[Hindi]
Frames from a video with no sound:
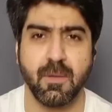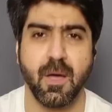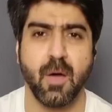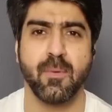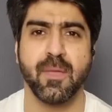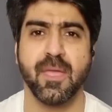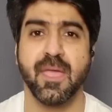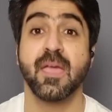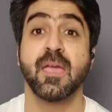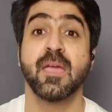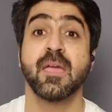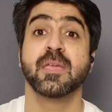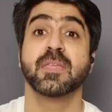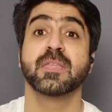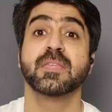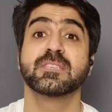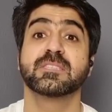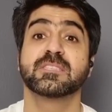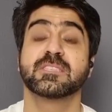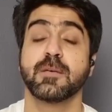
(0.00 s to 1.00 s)
तबाह हुए हैं
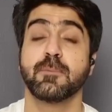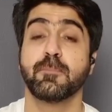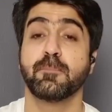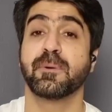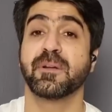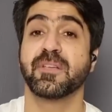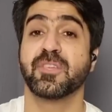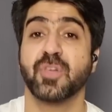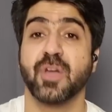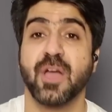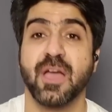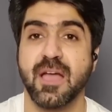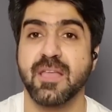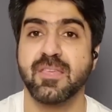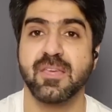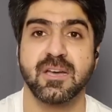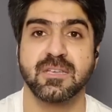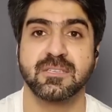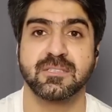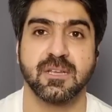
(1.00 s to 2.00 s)
ये सब बचाया
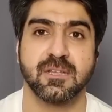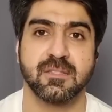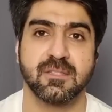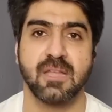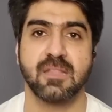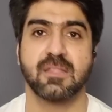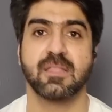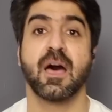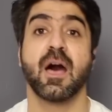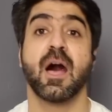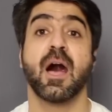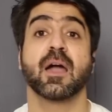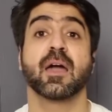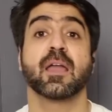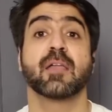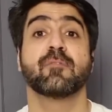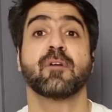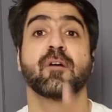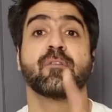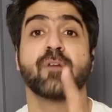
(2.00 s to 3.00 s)
जा सकता था
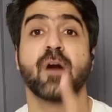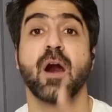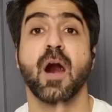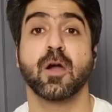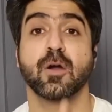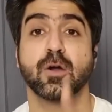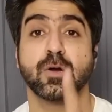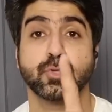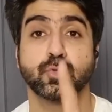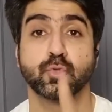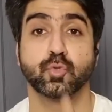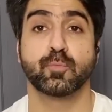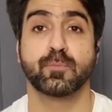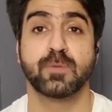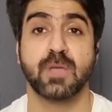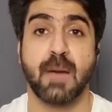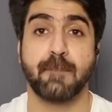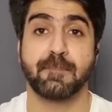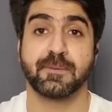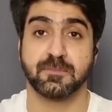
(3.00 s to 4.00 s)
अगर वफाक और
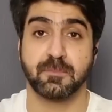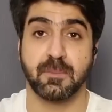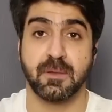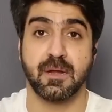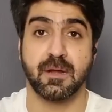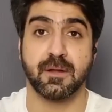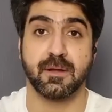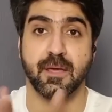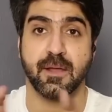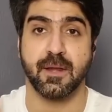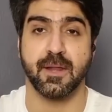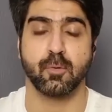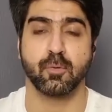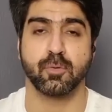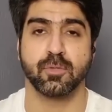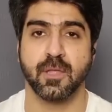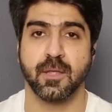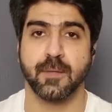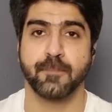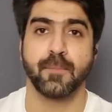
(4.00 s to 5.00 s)
सूबे आपस में लड़ ना रहे
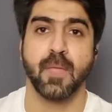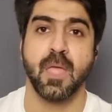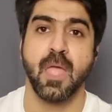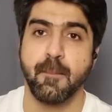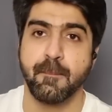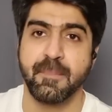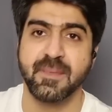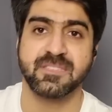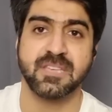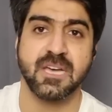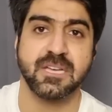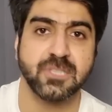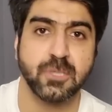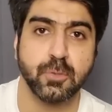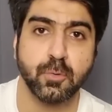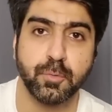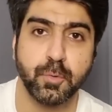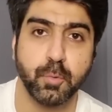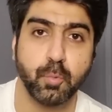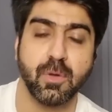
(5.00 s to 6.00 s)
होते मैं
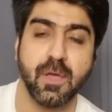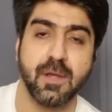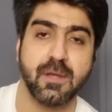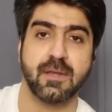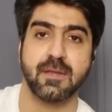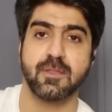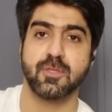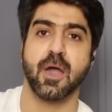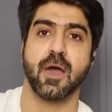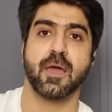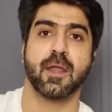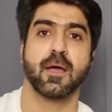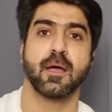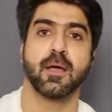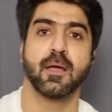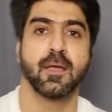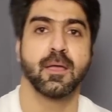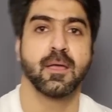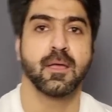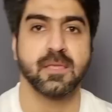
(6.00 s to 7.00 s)
सियासी गुफ्तु करने नहीं जा रहा
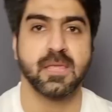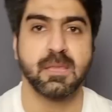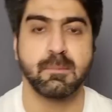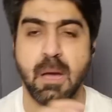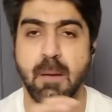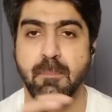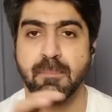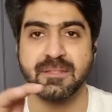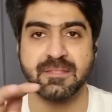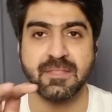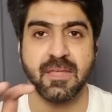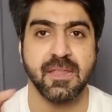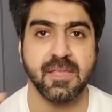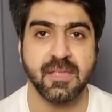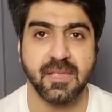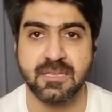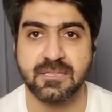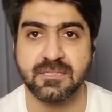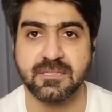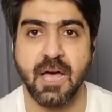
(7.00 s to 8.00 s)
ये मामला
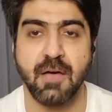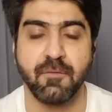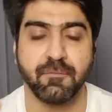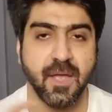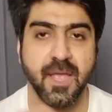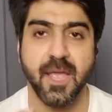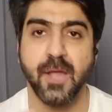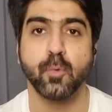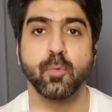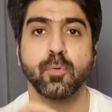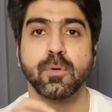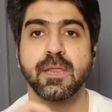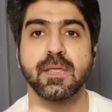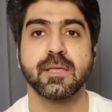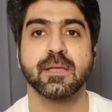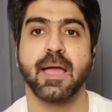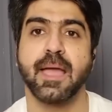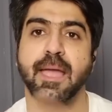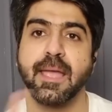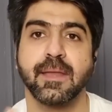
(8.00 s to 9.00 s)
तहरीक इंसाफ का या नून
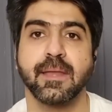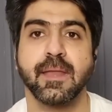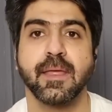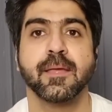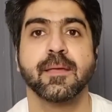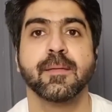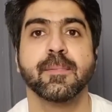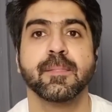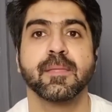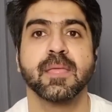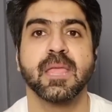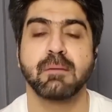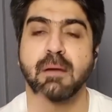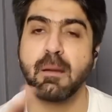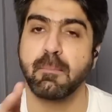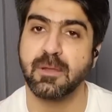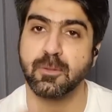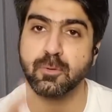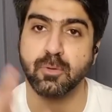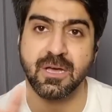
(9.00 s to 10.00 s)
लीग का है ही नहीं ये
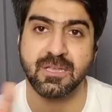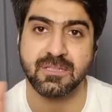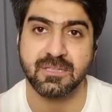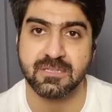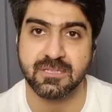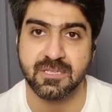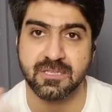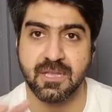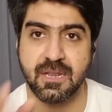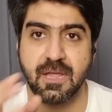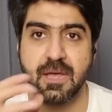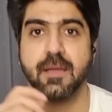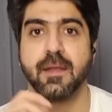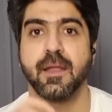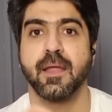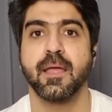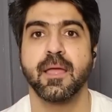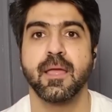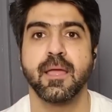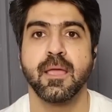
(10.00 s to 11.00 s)
मामला तो अजल से चला आ
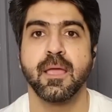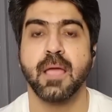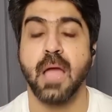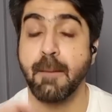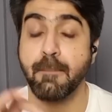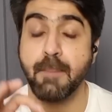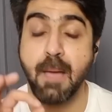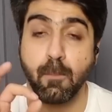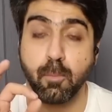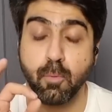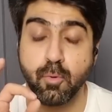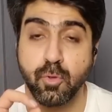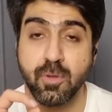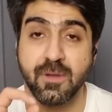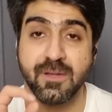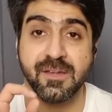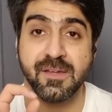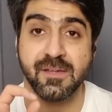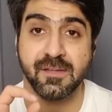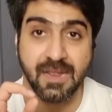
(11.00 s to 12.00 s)
रहा है अब मैं आपको जो
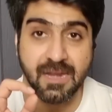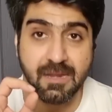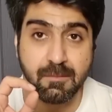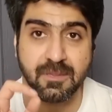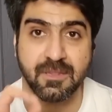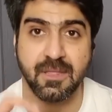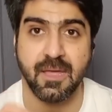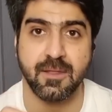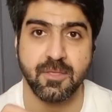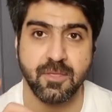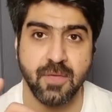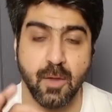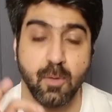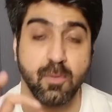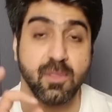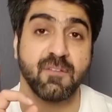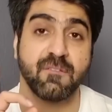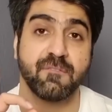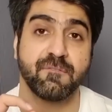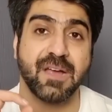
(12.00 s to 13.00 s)
डिटेल बताने जा रहा
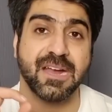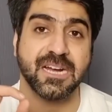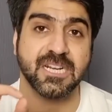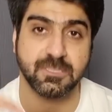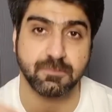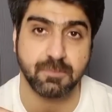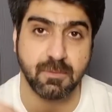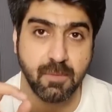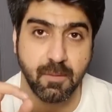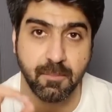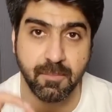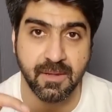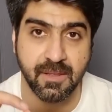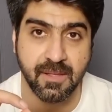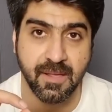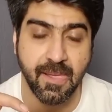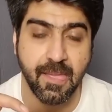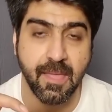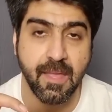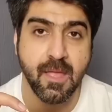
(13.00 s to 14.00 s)
हूँ ये फैक्ट्स पे
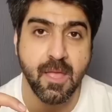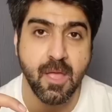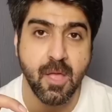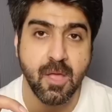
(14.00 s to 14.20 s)
मबनी है